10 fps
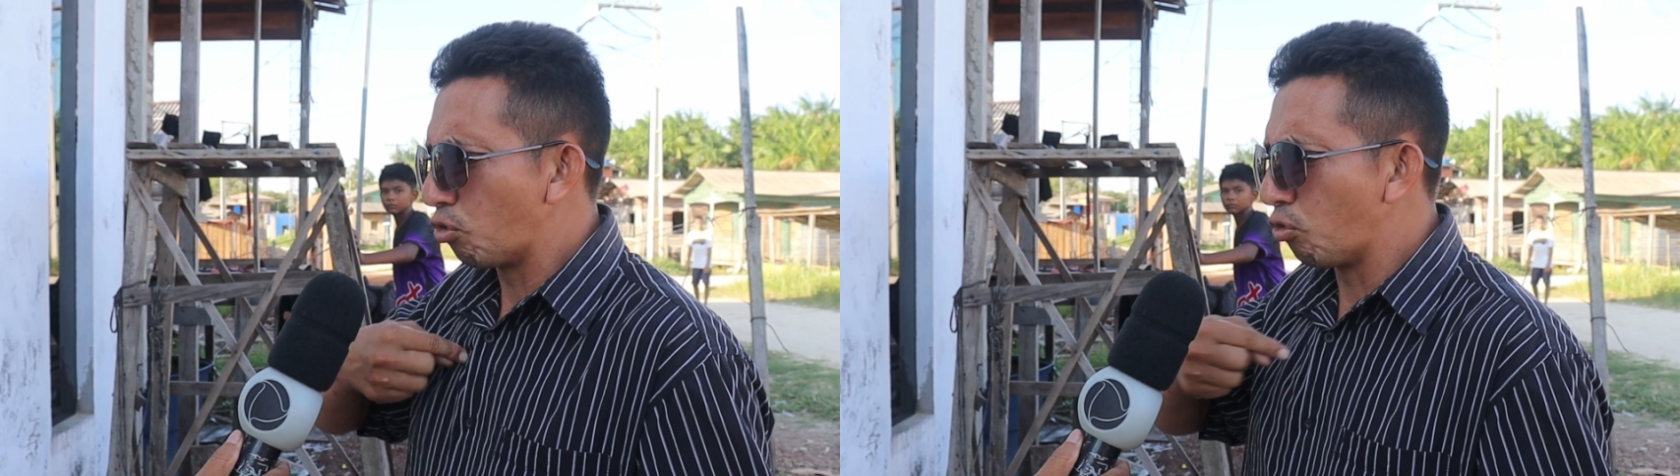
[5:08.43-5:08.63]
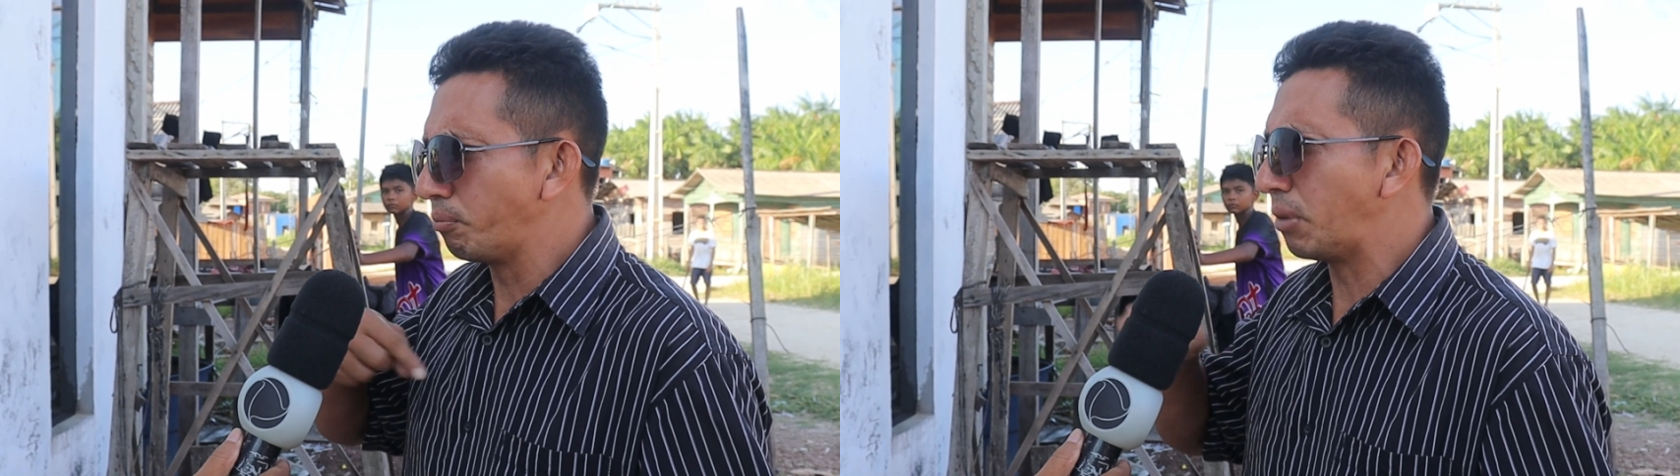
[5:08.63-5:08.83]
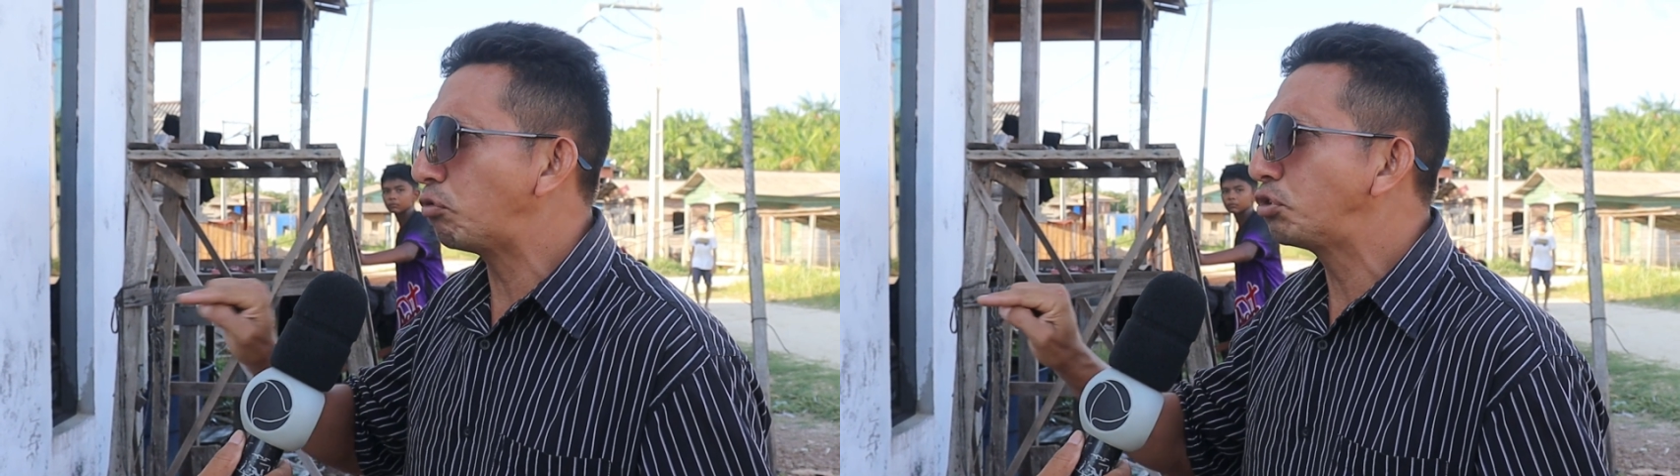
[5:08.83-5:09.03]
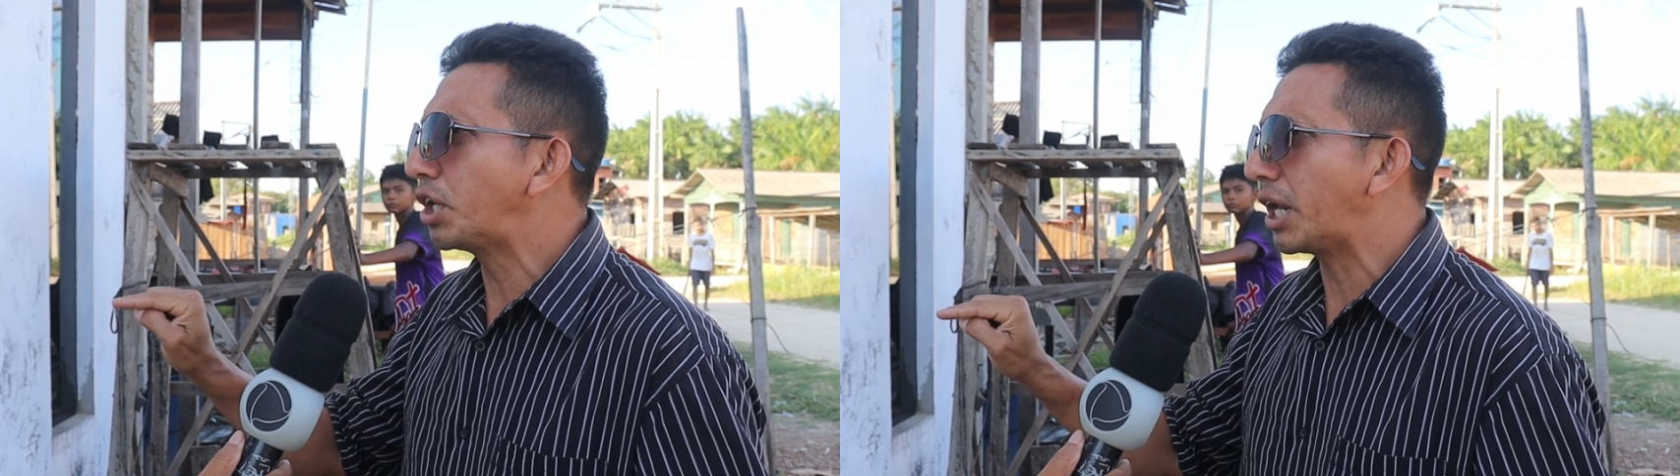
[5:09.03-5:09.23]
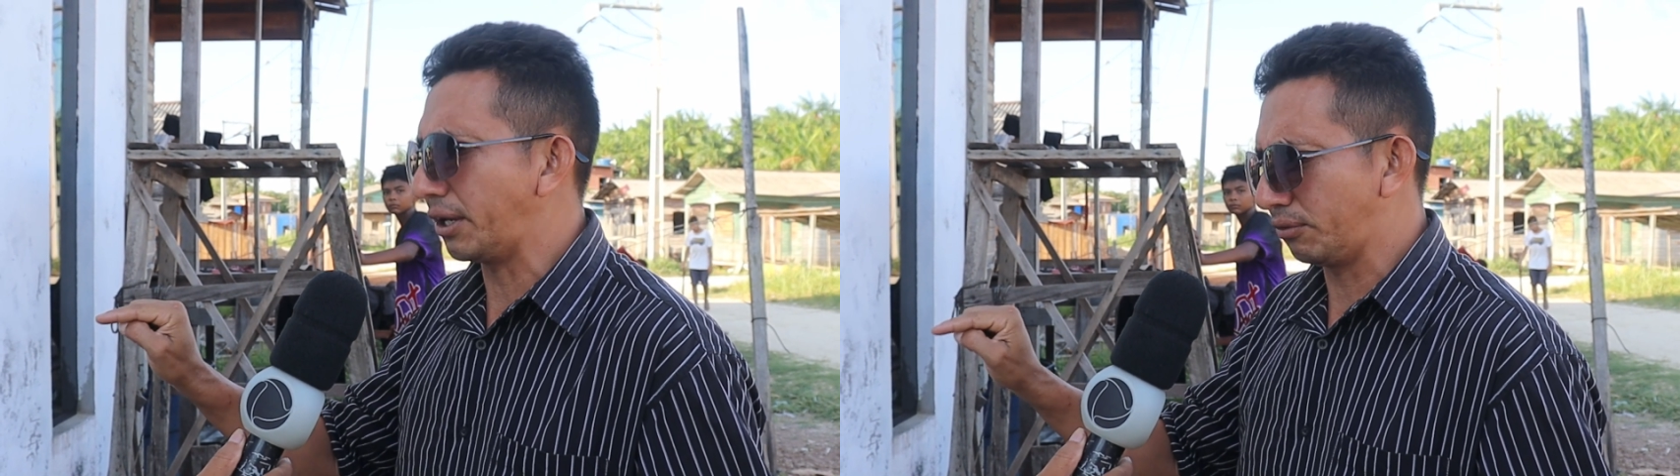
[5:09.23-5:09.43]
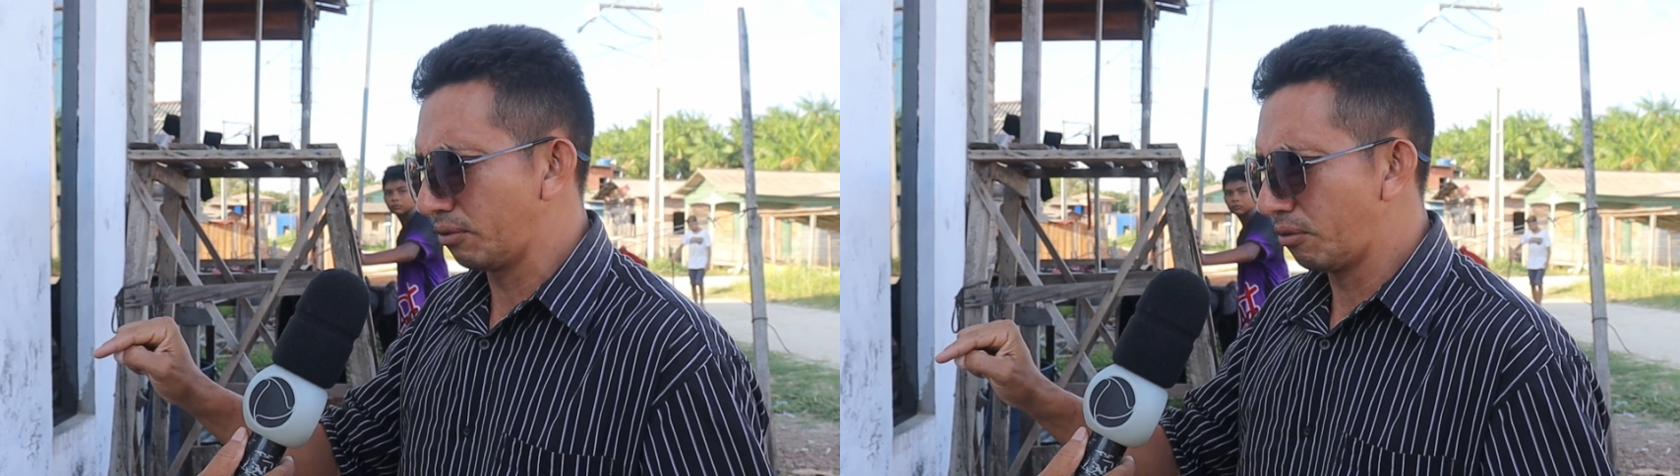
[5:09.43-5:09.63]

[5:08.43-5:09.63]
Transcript: o meu direito.